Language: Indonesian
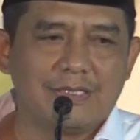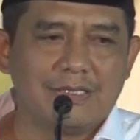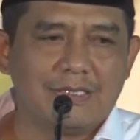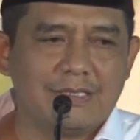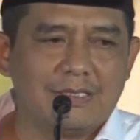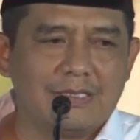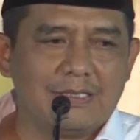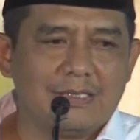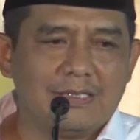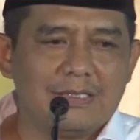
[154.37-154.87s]

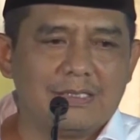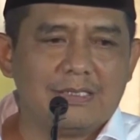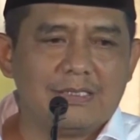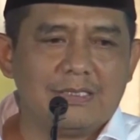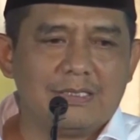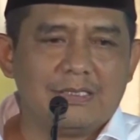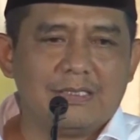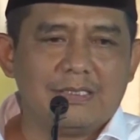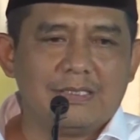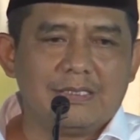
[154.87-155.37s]
Tepat pukul
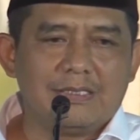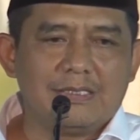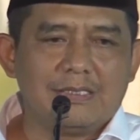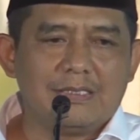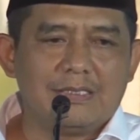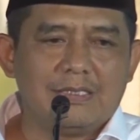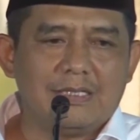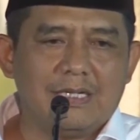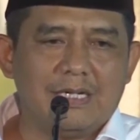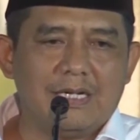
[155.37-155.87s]
9 waktu
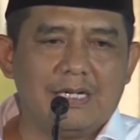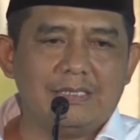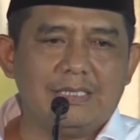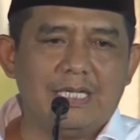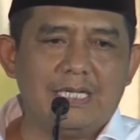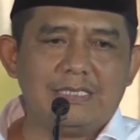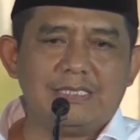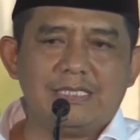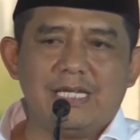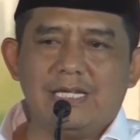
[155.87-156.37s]
Indonesia
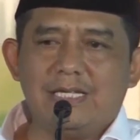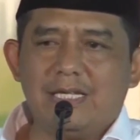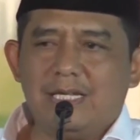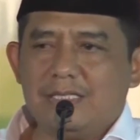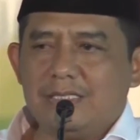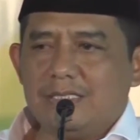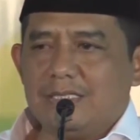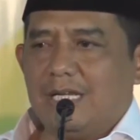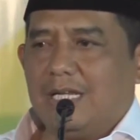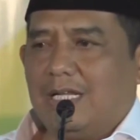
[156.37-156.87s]
Barat,
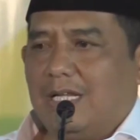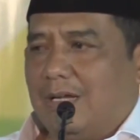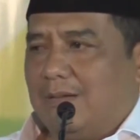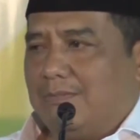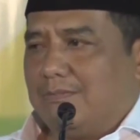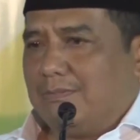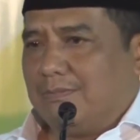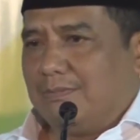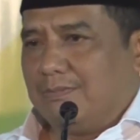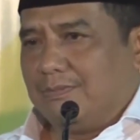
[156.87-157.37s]
rombongan
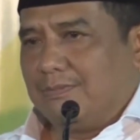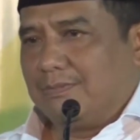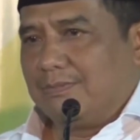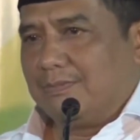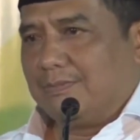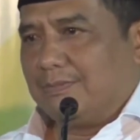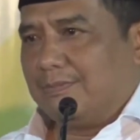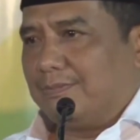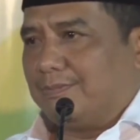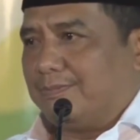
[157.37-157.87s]
Ahmadiyah meninggalkan
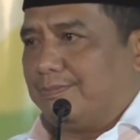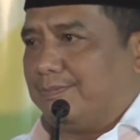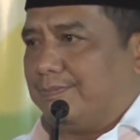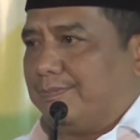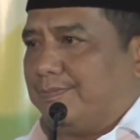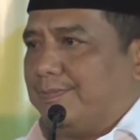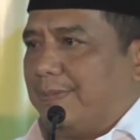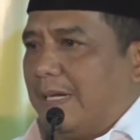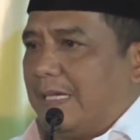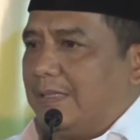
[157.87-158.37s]
rumah
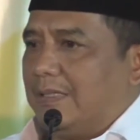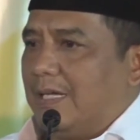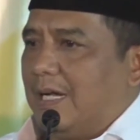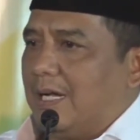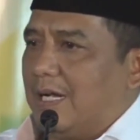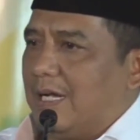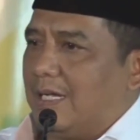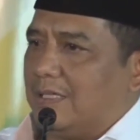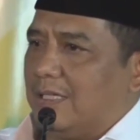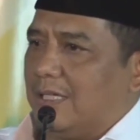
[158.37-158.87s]
Batnan
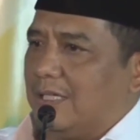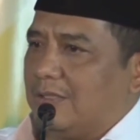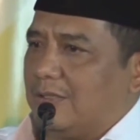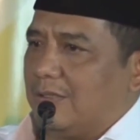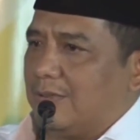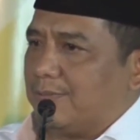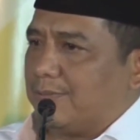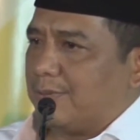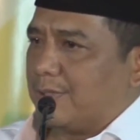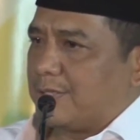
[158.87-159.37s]
Bupati
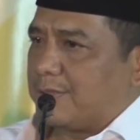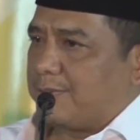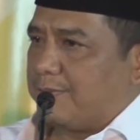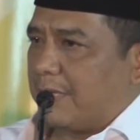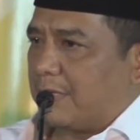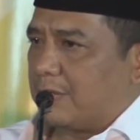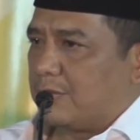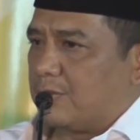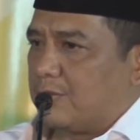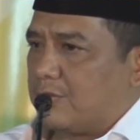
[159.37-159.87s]
Wonosobo tersebut,
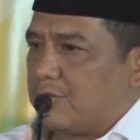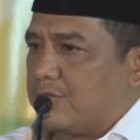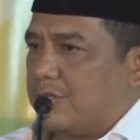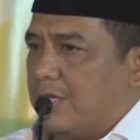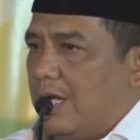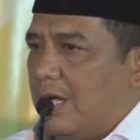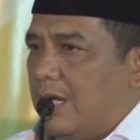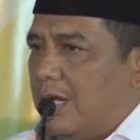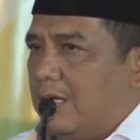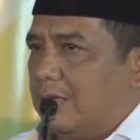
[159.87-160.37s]

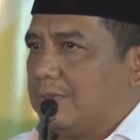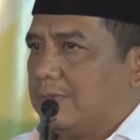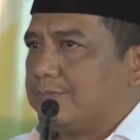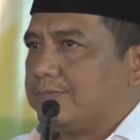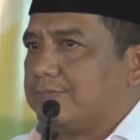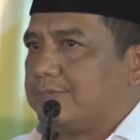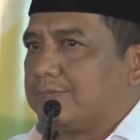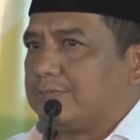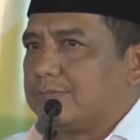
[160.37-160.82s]
namun sebelumnya